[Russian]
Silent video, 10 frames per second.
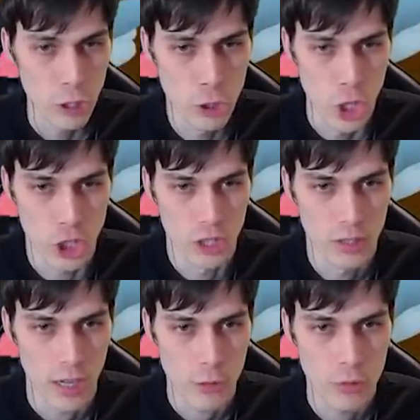ты ржешь?
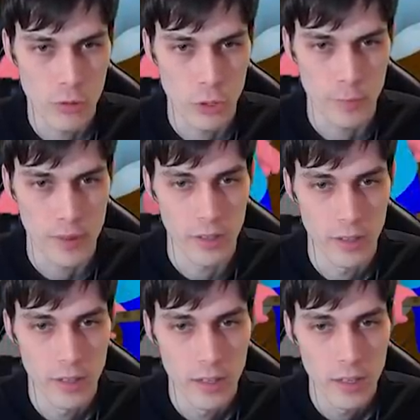А чем он ржет пацан?
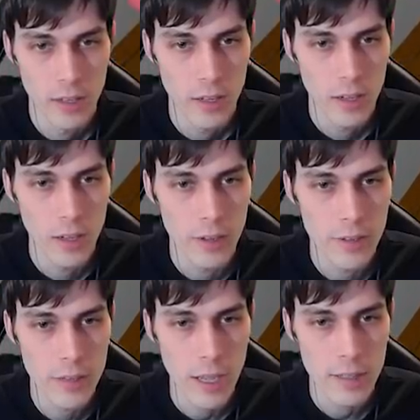
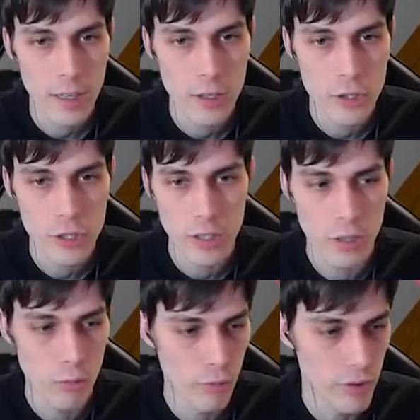Э, я так же
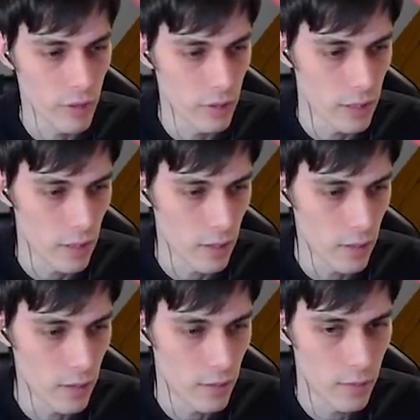грустен,
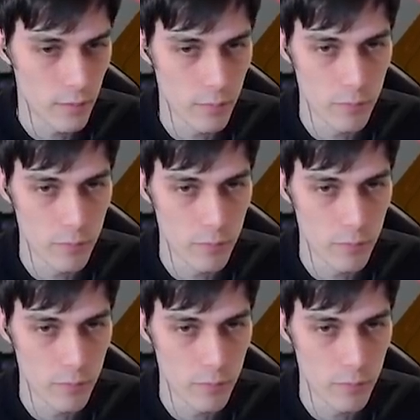это